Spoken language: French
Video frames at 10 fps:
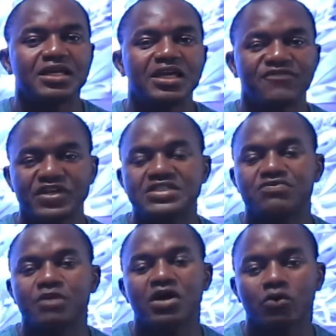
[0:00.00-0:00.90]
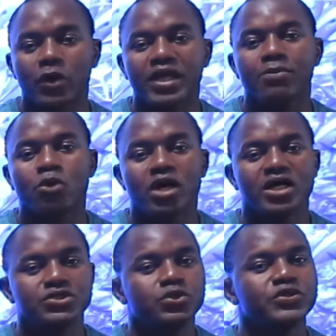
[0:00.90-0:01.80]
effectivement, croyez-moi
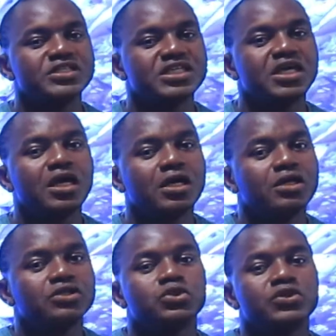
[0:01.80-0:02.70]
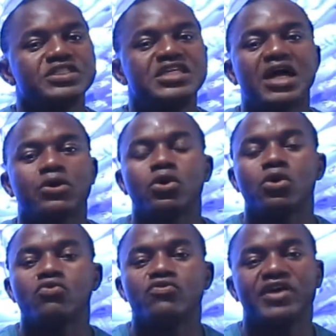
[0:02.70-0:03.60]
quand je le dis, je le dis à cœur
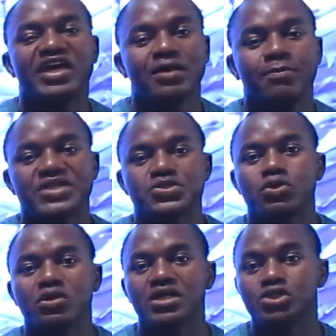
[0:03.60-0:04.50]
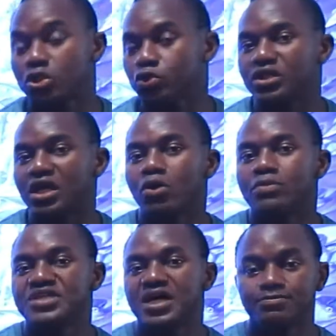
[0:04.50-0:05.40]
ouvert parce que quand j'ai le temps comme
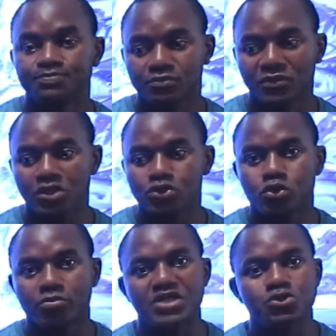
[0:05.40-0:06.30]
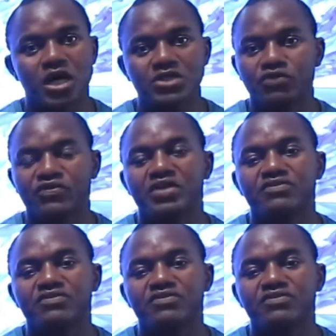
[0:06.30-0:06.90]
ça, je m'assois, je fais une